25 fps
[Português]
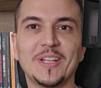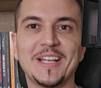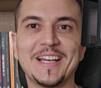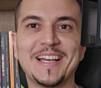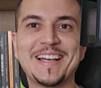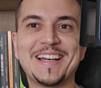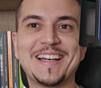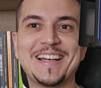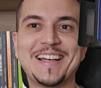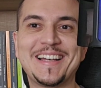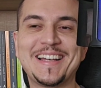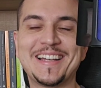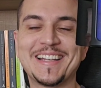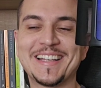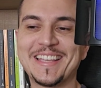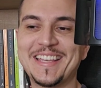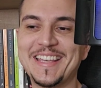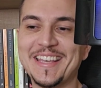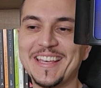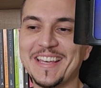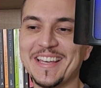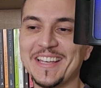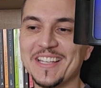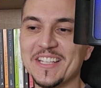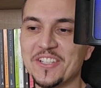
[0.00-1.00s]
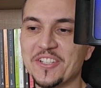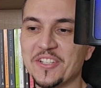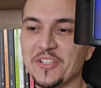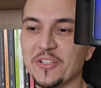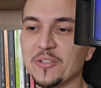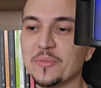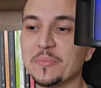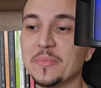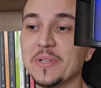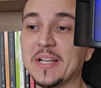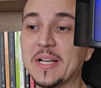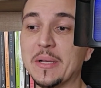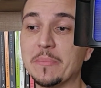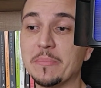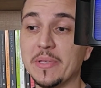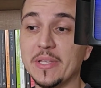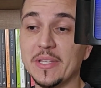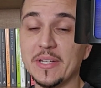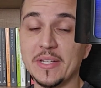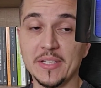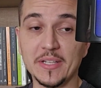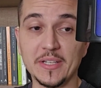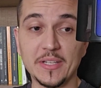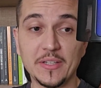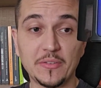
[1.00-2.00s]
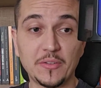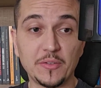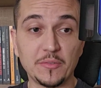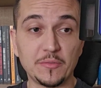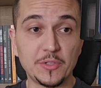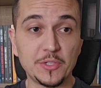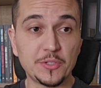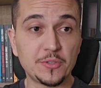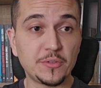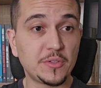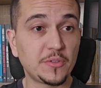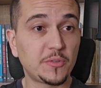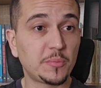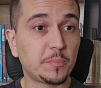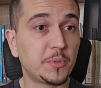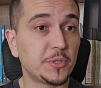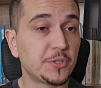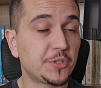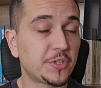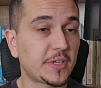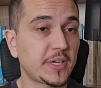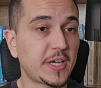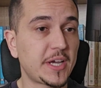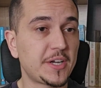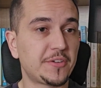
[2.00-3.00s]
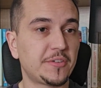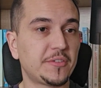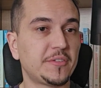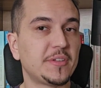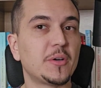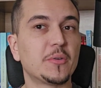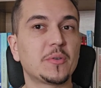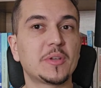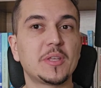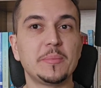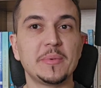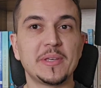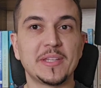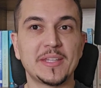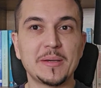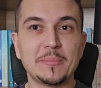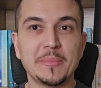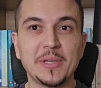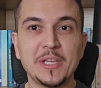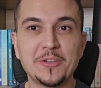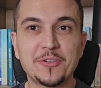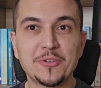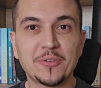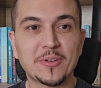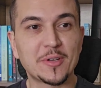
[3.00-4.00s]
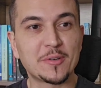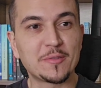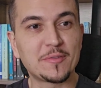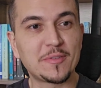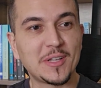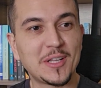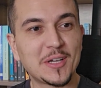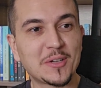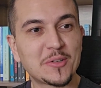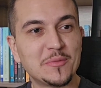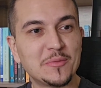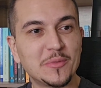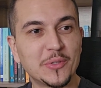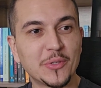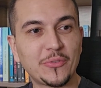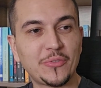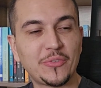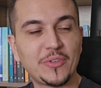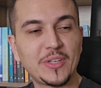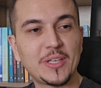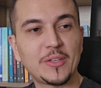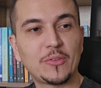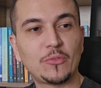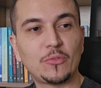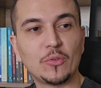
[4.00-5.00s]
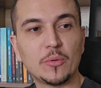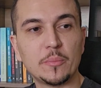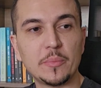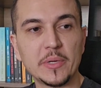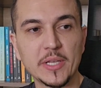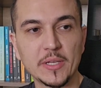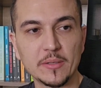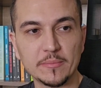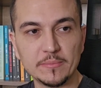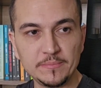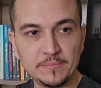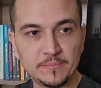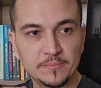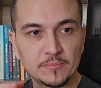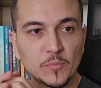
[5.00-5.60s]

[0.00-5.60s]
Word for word: Olá, ah, aqui é Diego Mangabeira e nesse vídeo e nesse podcast da Alquimia da Mente eu quero falar com você sobre